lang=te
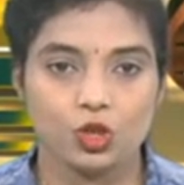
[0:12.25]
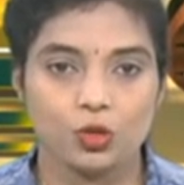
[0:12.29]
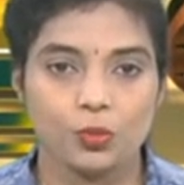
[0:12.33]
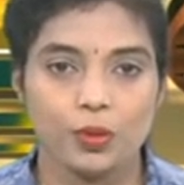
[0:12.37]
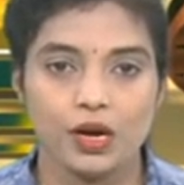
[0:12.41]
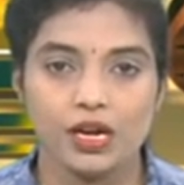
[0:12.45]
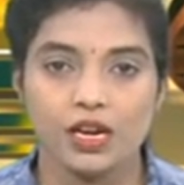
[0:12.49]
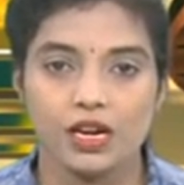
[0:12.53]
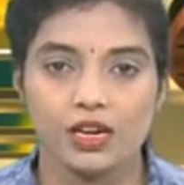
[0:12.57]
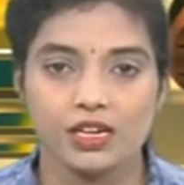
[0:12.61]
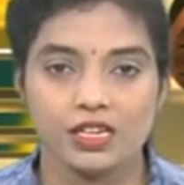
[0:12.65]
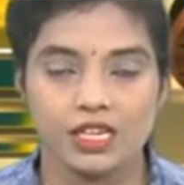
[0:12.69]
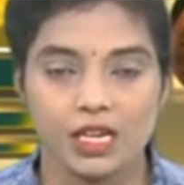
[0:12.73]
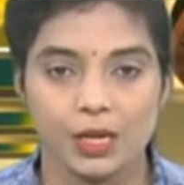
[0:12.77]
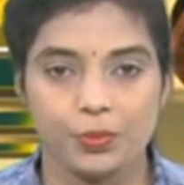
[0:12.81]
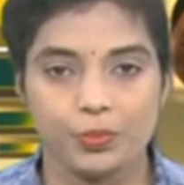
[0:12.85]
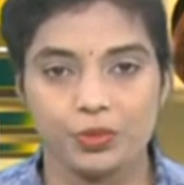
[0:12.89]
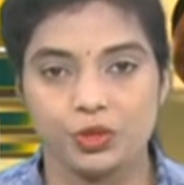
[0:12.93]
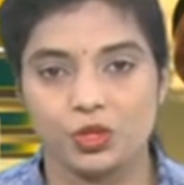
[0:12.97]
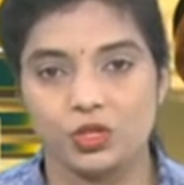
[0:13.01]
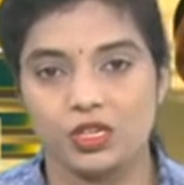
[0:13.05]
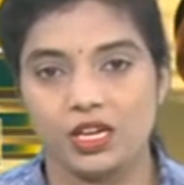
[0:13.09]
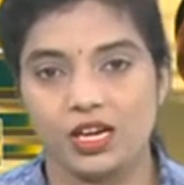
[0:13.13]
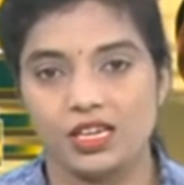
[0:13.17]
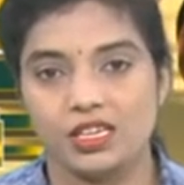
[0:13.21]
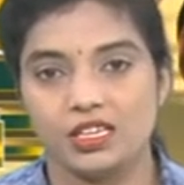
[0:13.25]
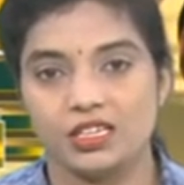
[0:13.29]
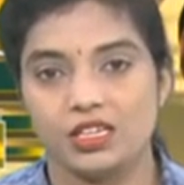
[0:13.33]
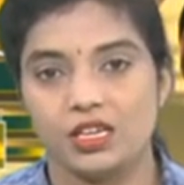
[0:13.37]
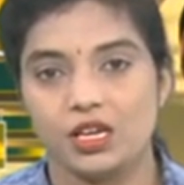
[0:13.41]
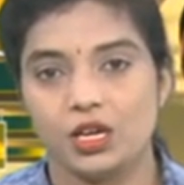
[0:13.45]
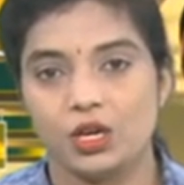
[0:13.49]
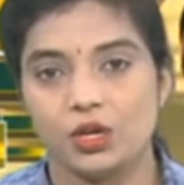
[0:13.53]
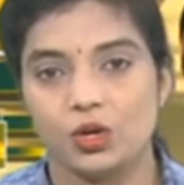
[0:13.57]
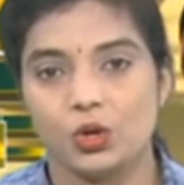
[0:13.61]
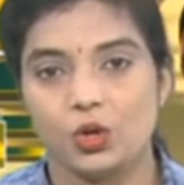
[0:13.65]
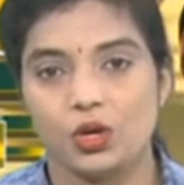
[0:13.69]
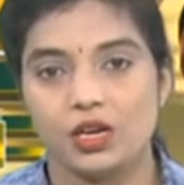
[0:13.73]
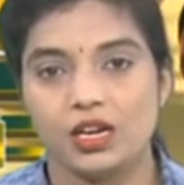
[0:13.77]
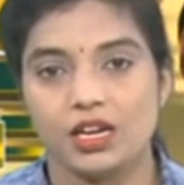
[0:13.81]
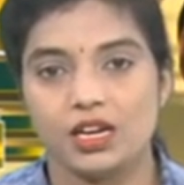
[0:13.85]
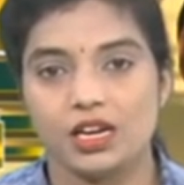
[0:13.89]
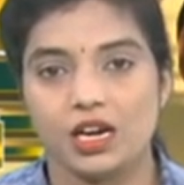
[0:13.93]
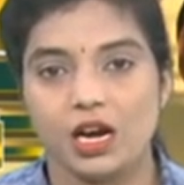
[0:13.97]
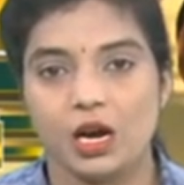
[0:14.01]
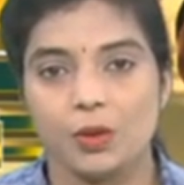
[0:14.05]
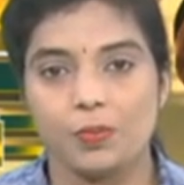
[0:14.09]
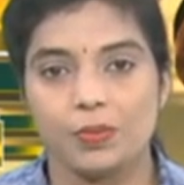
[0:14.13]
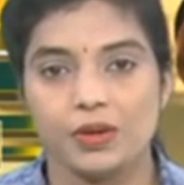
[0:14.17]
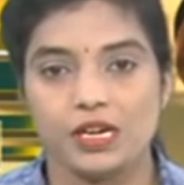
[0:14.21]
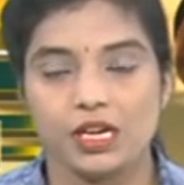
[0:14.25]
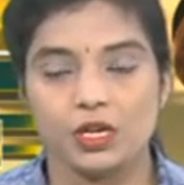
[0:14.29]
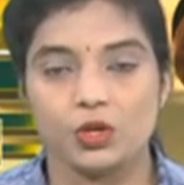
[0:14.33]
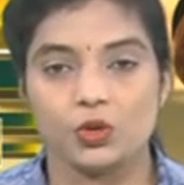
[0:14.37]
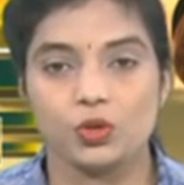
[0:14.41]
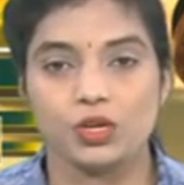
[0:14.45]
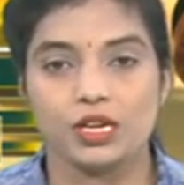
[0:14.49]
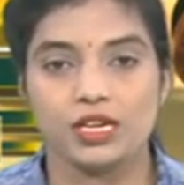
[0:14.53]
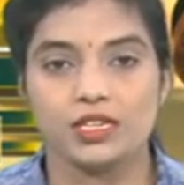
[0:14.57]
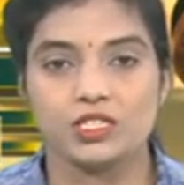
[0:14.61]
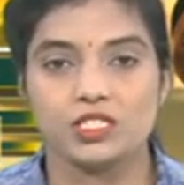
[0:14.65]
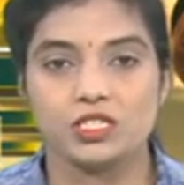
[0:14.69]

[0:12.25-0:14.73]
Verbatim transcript: దుమారాన్ని రేపుతున్నాయి గొర్ల కాపర్లను